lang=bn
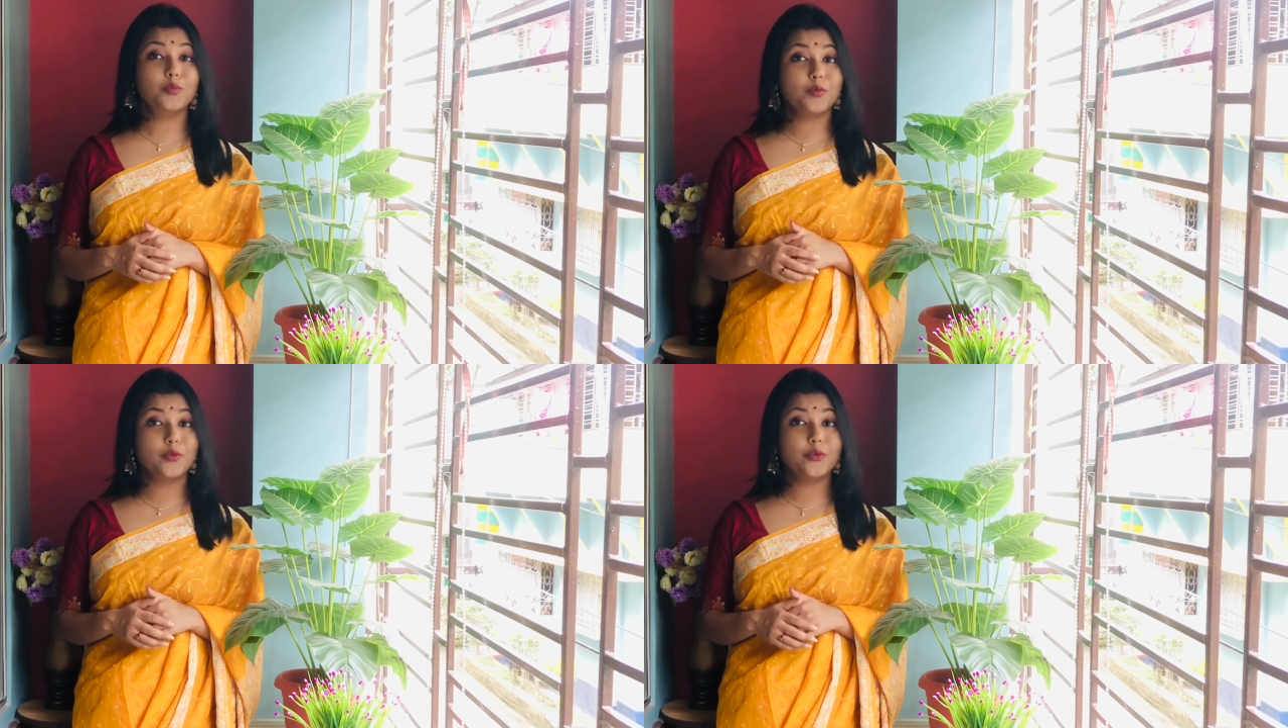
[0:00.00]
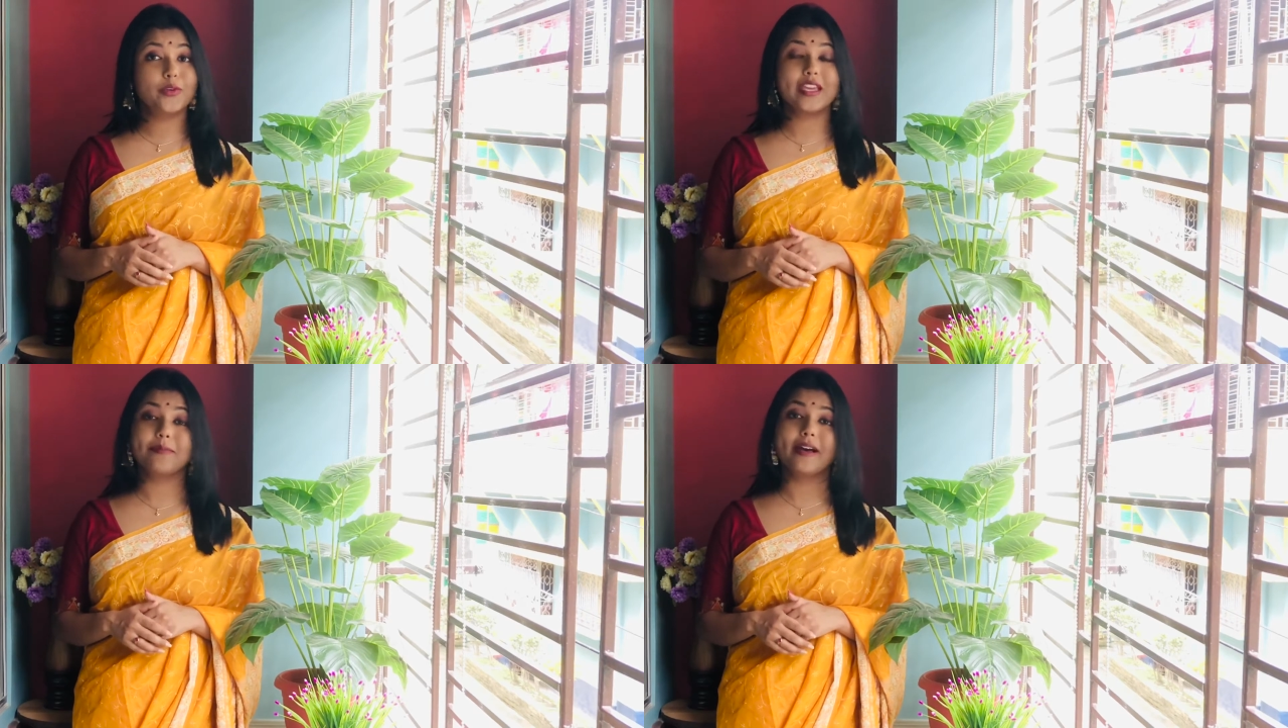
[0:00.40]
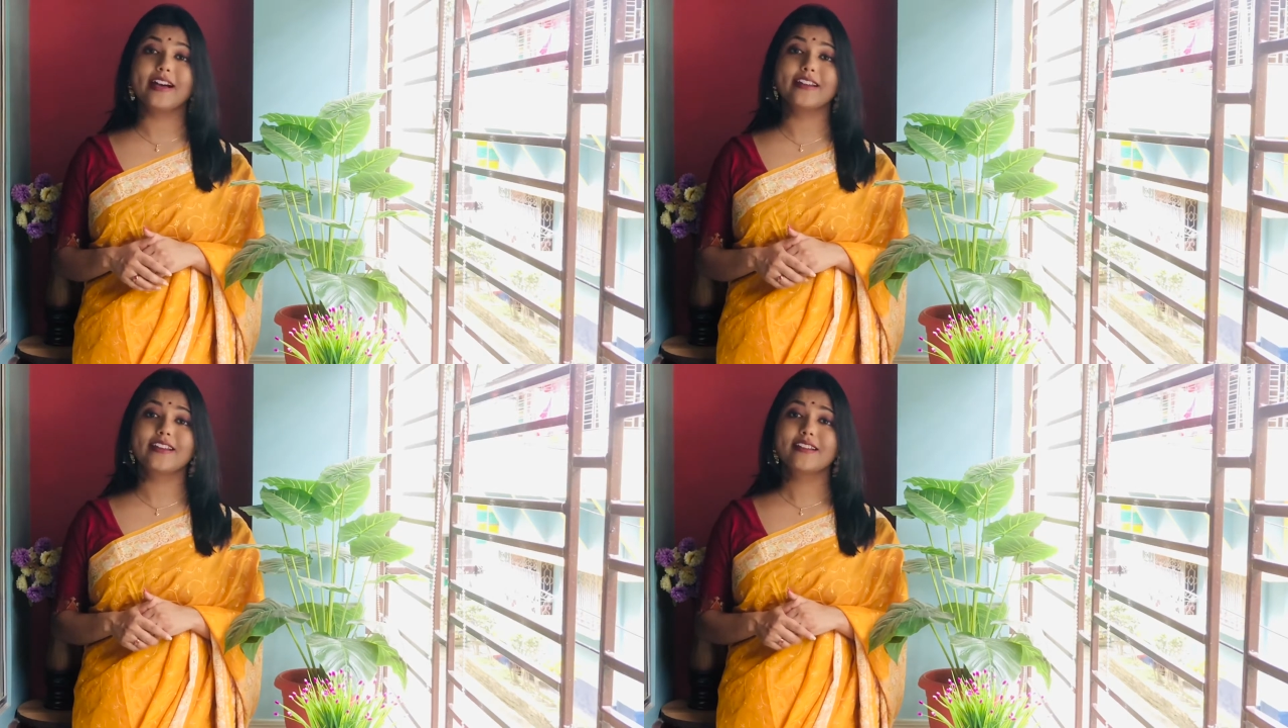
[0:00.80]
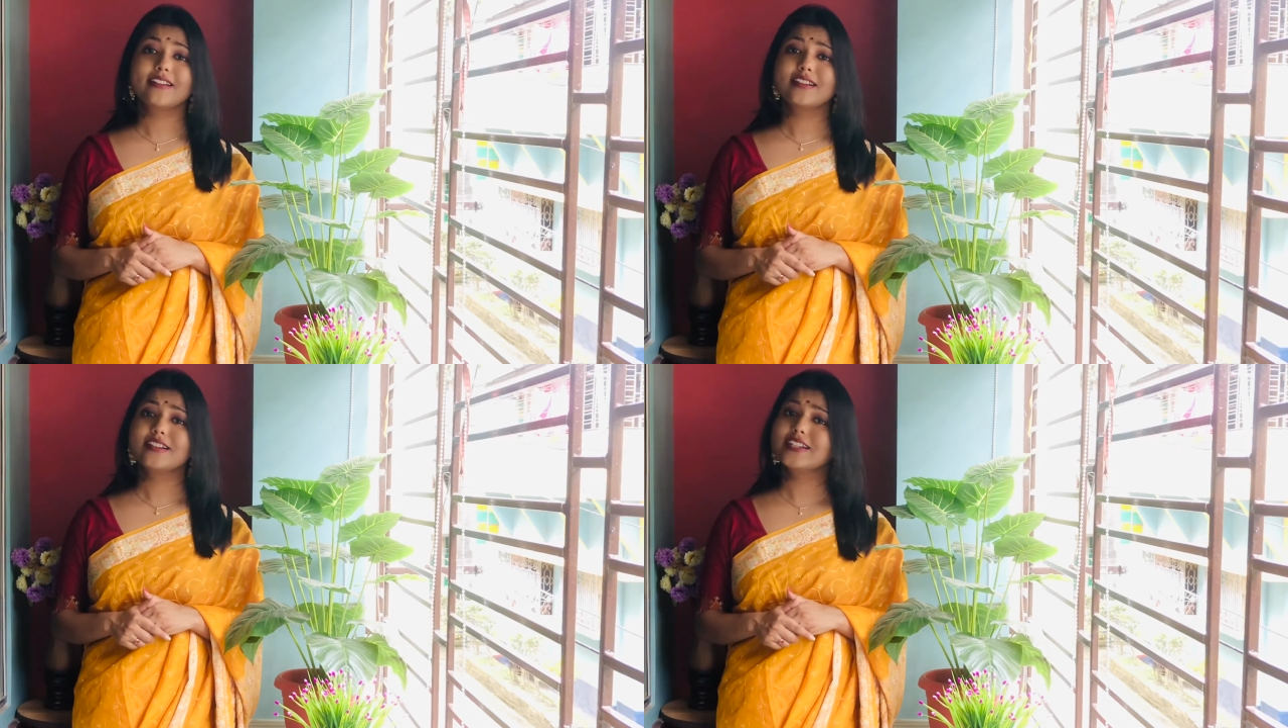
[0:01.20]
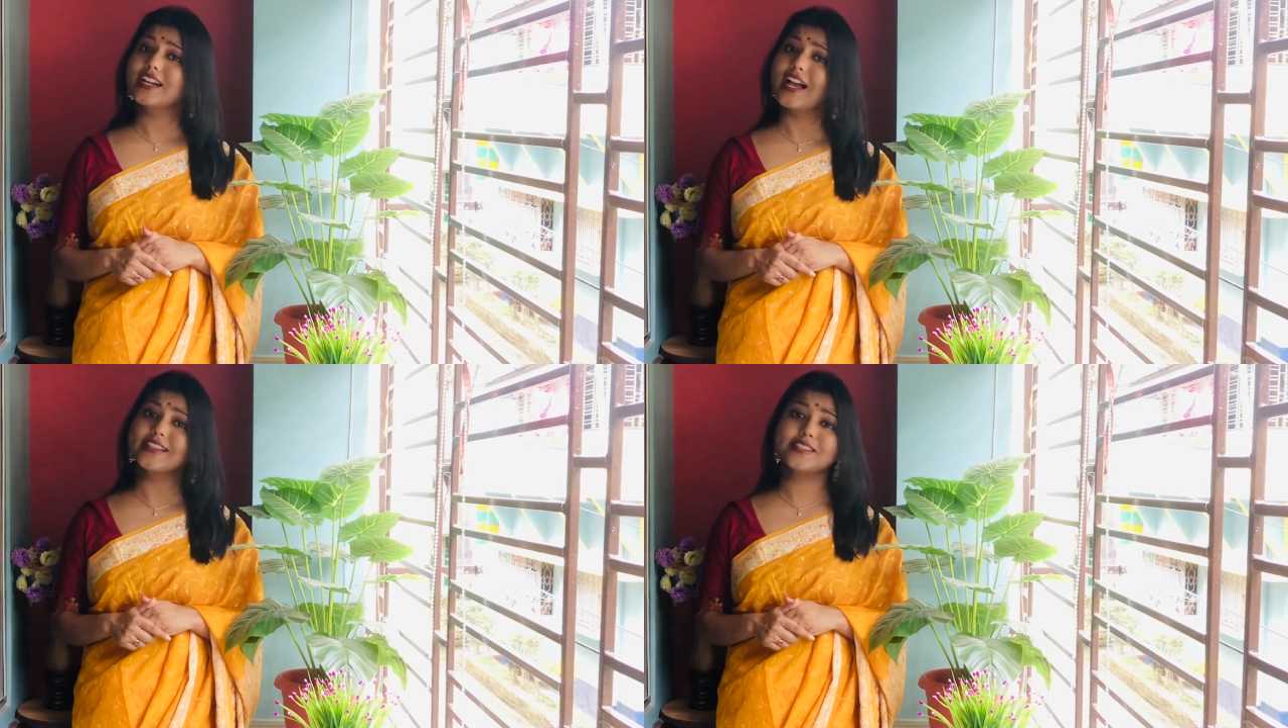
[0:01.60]
বুবুনো এবার
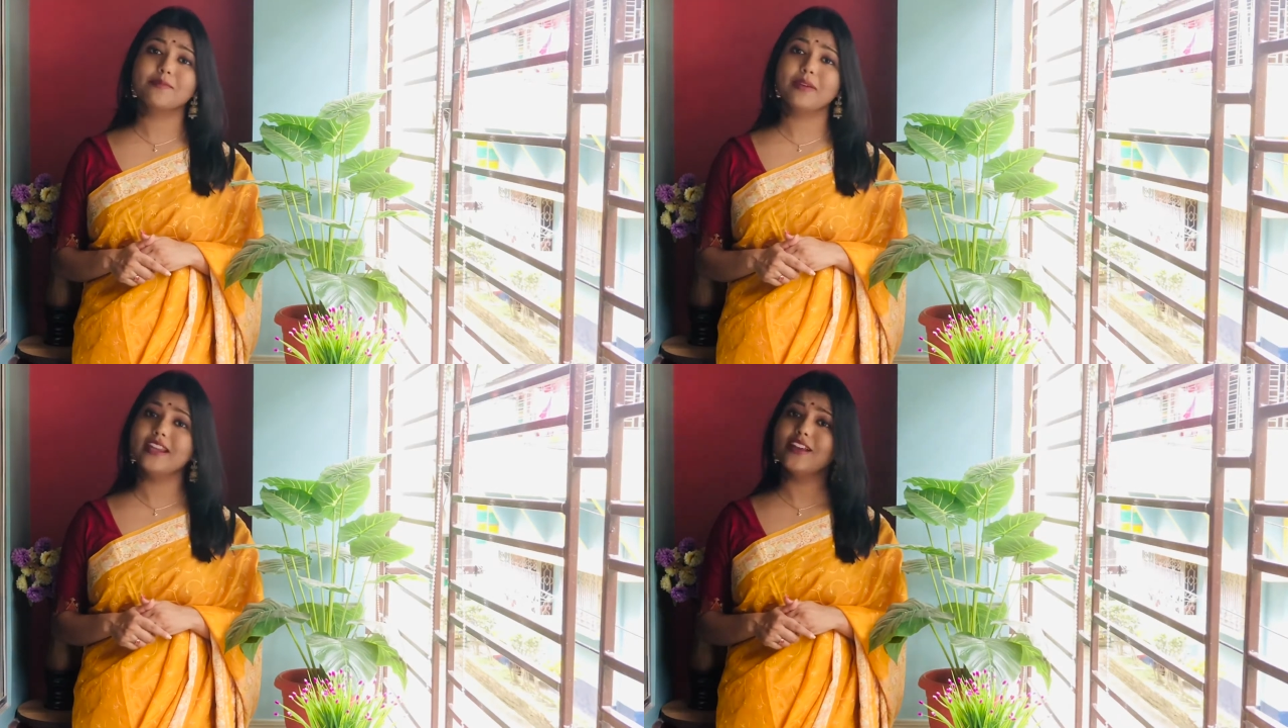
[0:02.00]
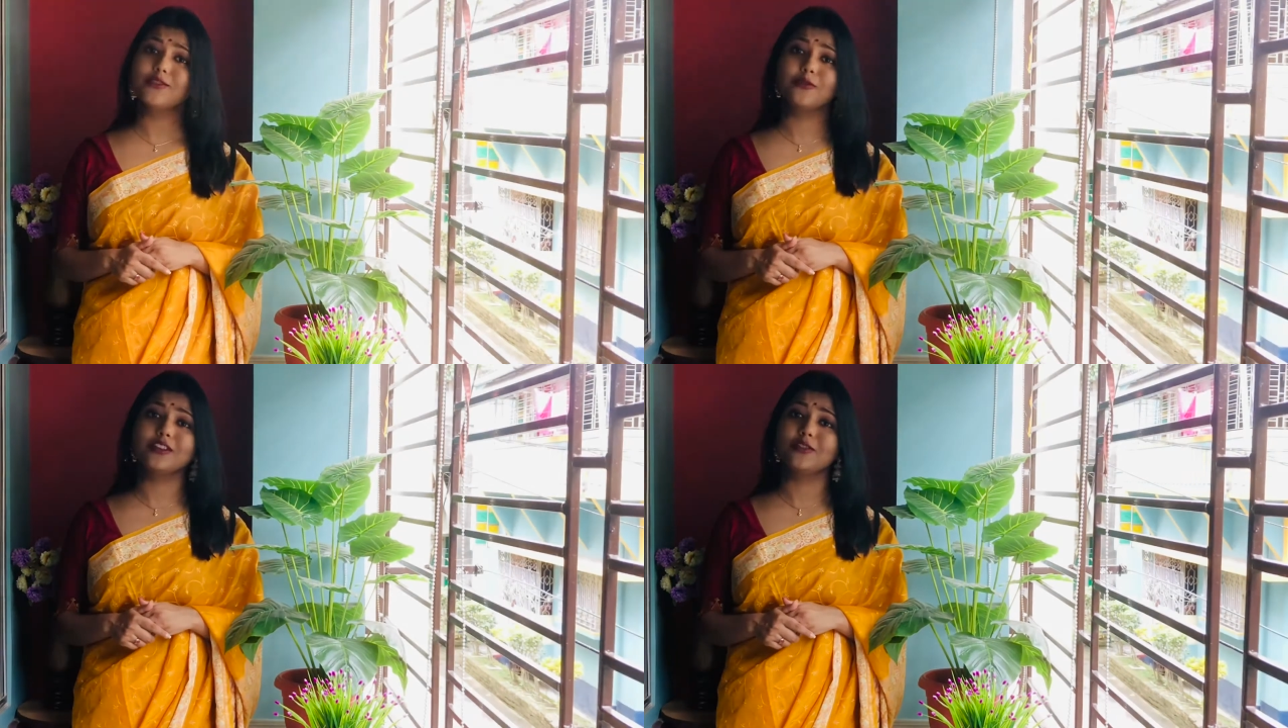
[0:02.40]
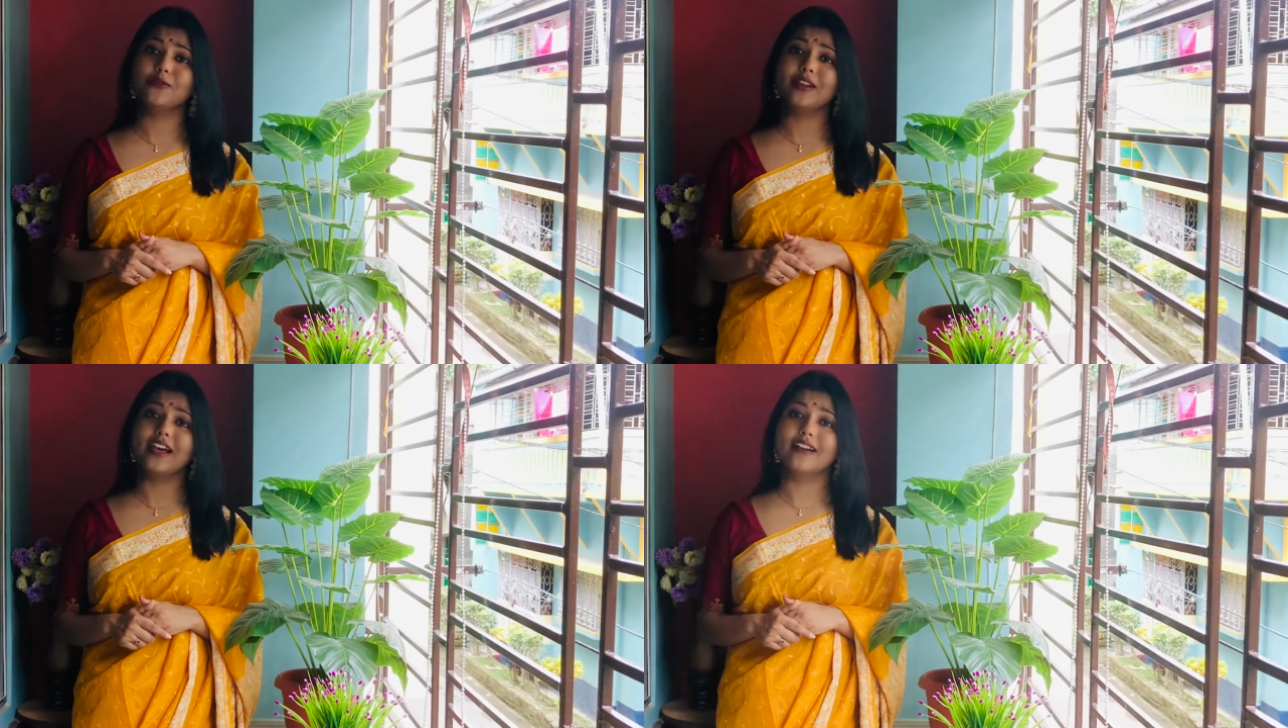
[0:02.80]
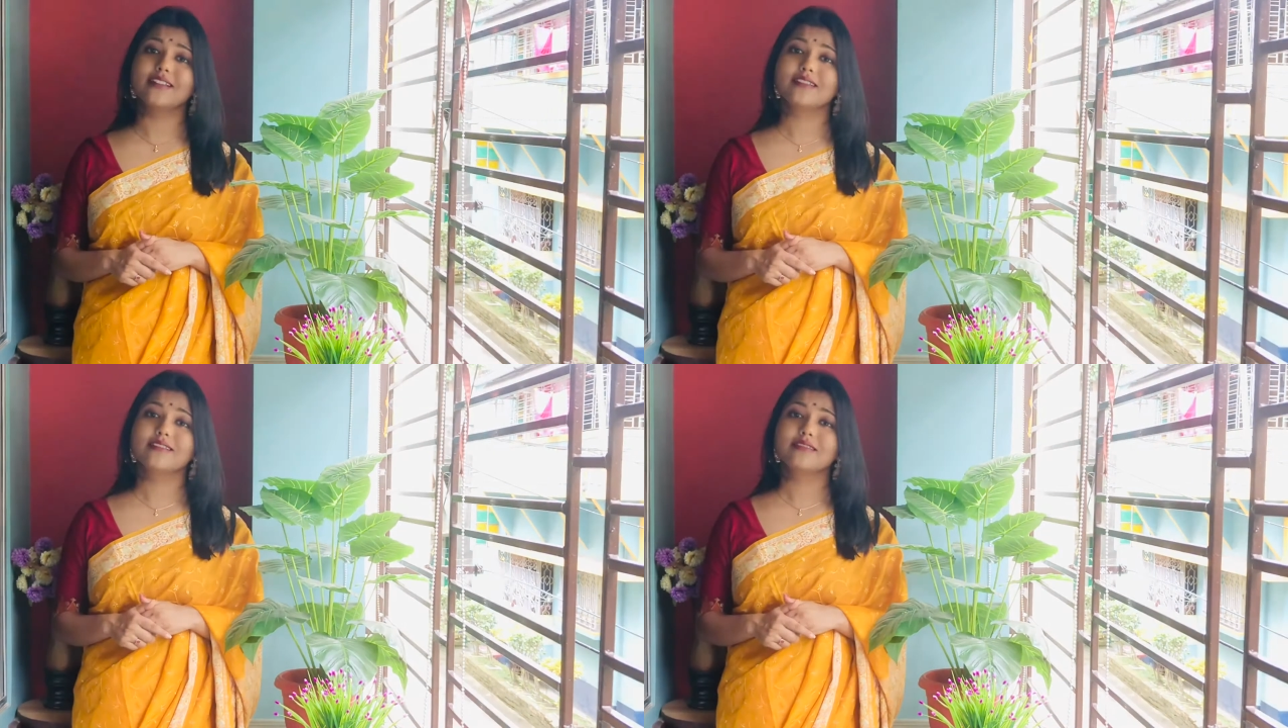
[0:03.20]
সাজবে না দই ওলা